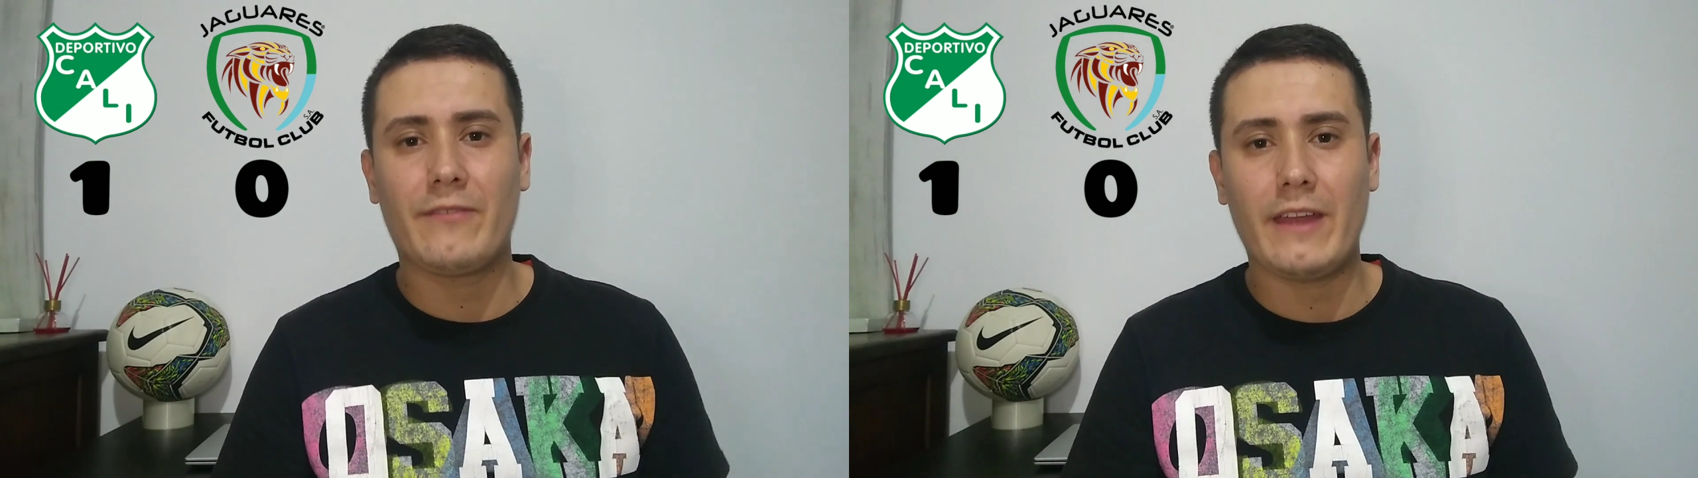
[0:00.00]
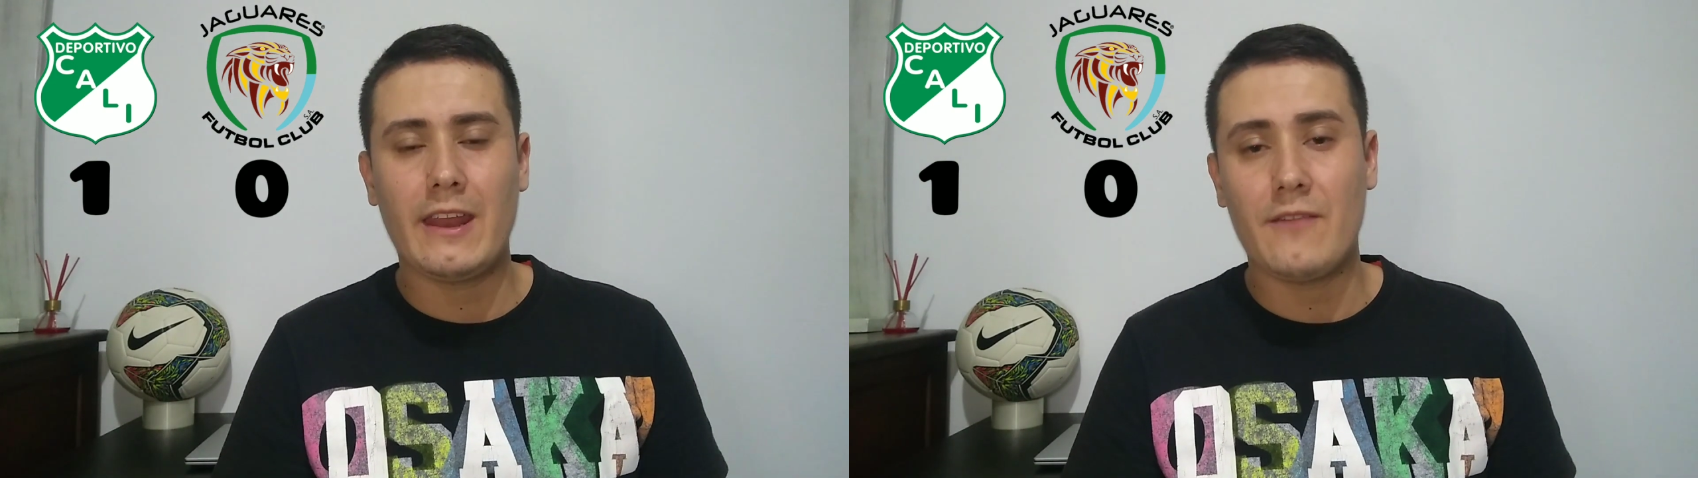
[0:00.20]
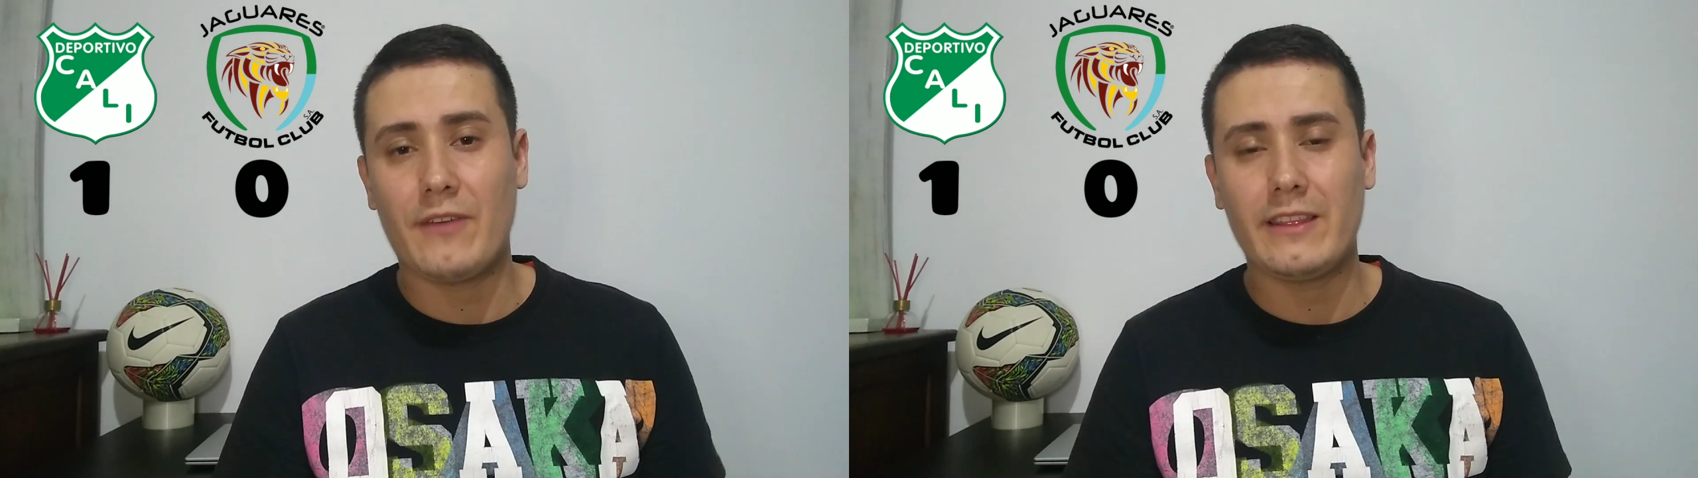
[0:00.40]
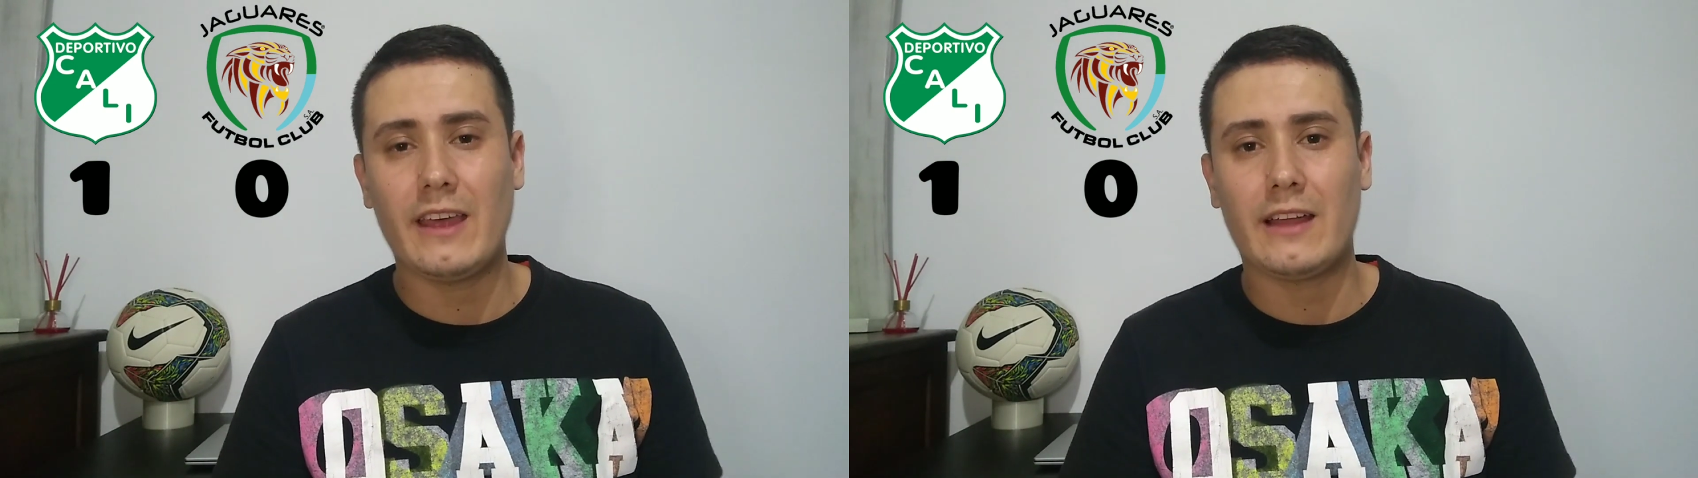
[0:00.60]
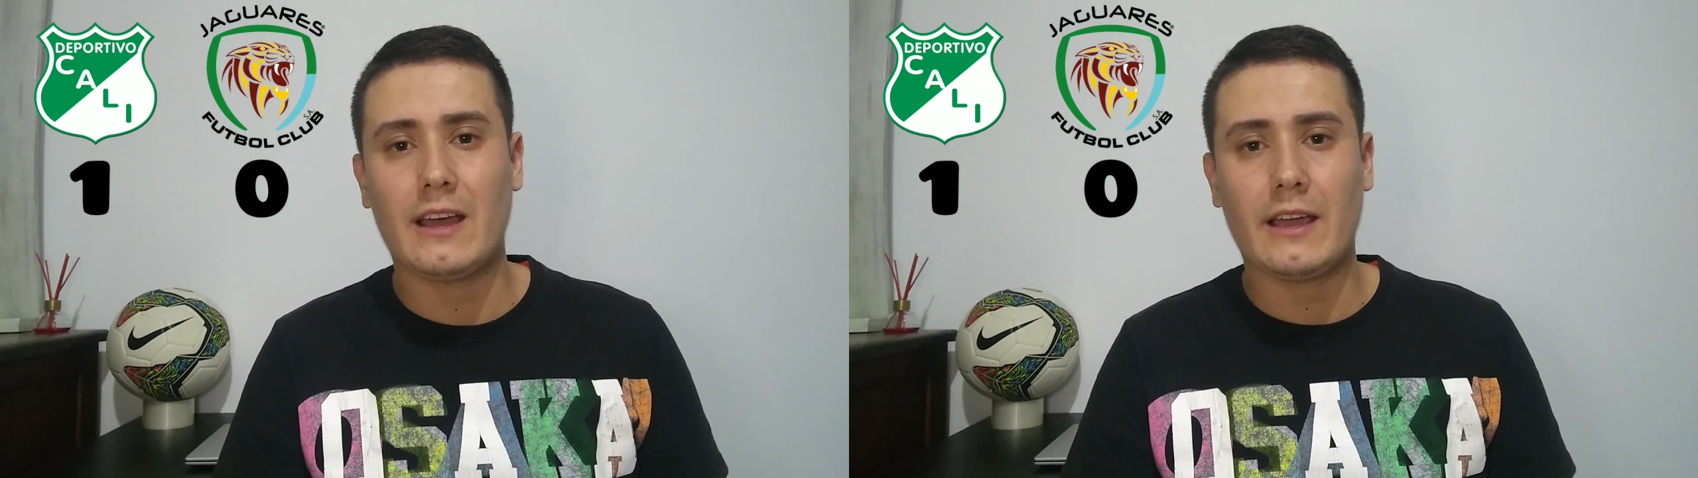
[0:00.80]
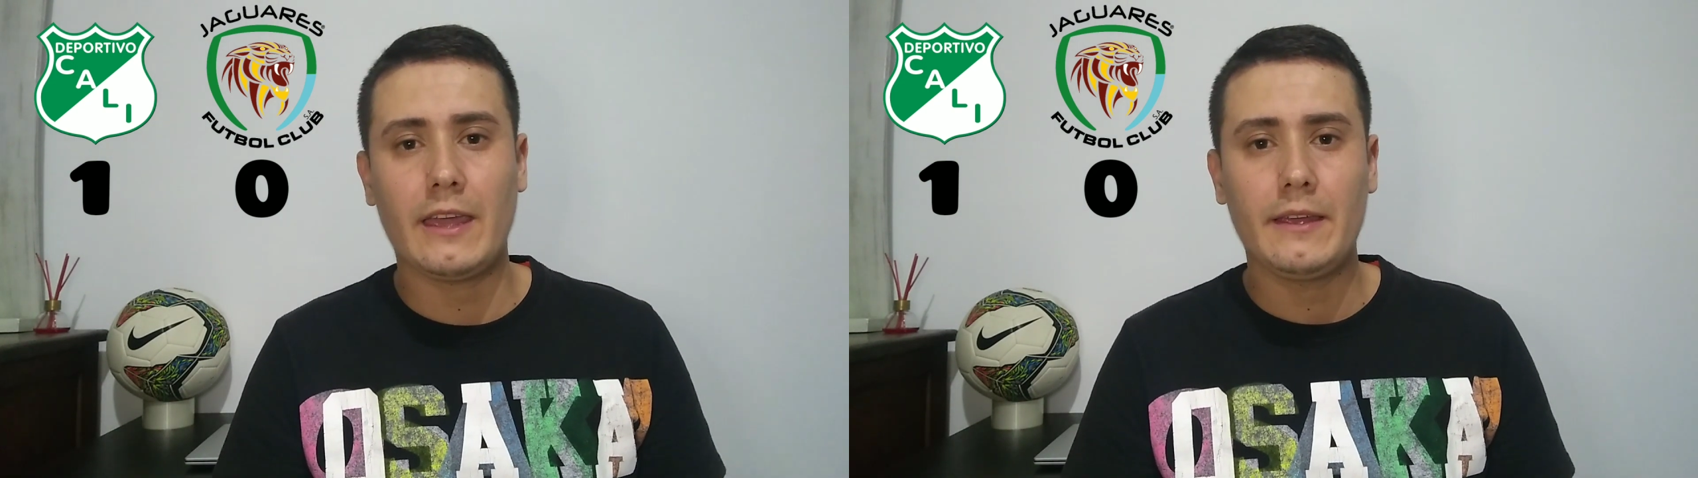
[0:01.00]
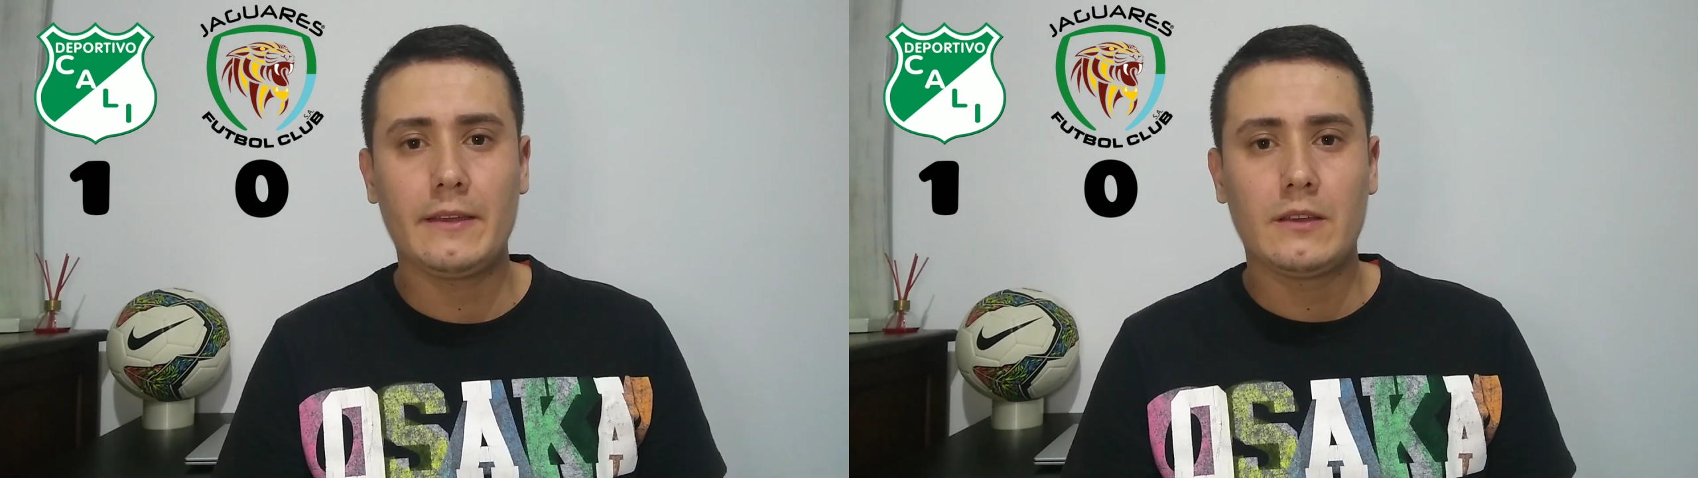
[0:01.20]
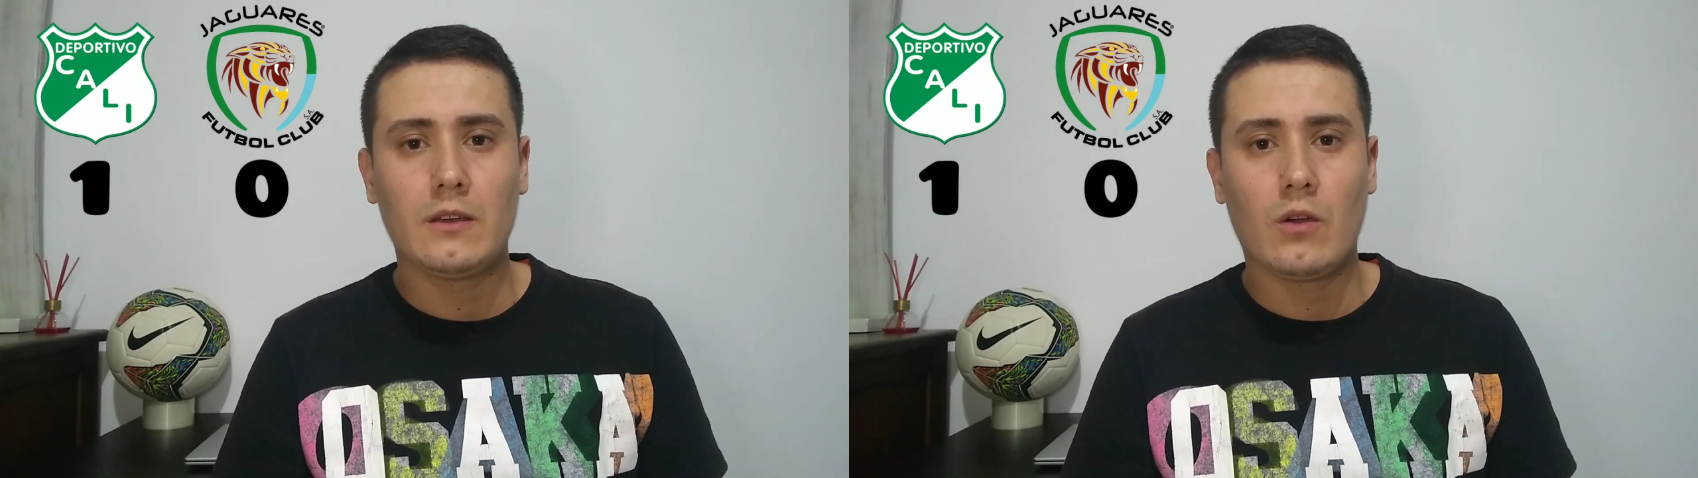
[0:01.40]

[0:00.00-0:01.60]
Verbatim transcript: el frente de ataque